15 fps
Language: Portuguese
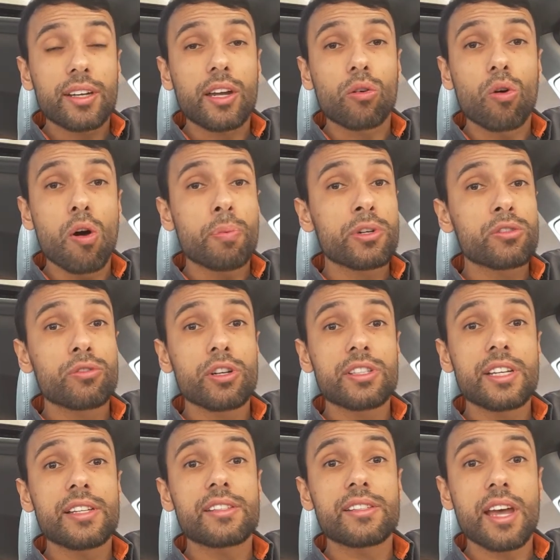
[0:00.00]
que compra de
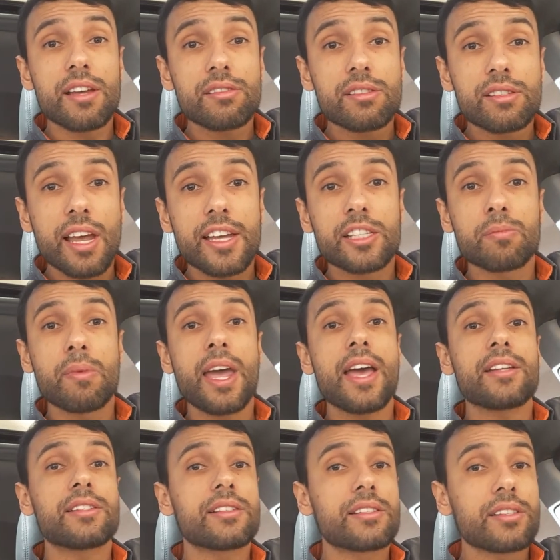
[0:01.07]
você de seis em seis
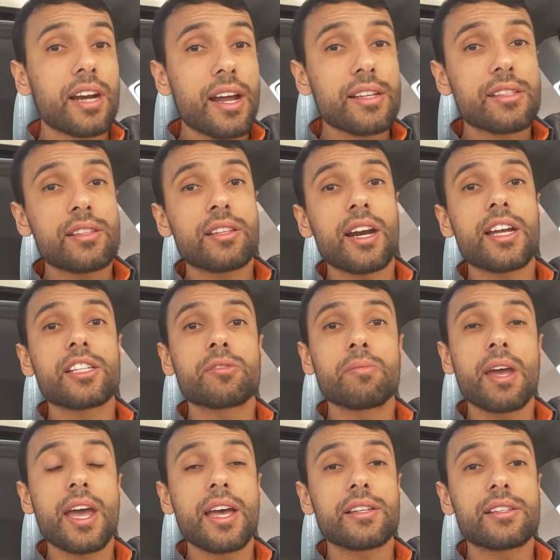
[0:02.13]
meses, três em três
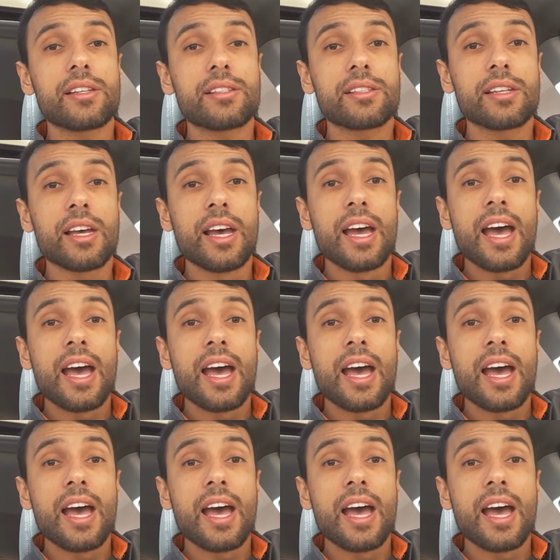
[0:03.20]
meses,